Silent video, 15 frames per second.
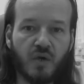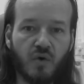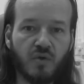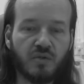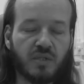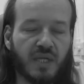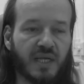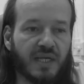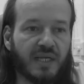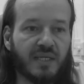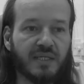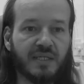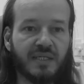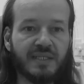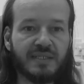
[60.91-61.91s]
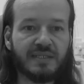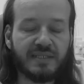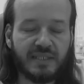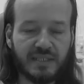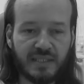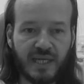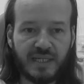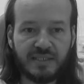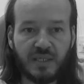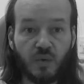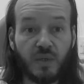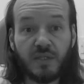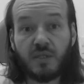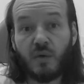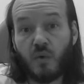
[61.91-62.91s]
contra sin darse
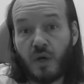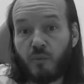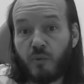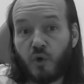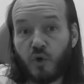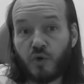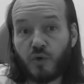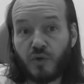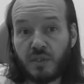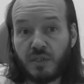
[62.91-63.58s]
cuenta o a lo mejor con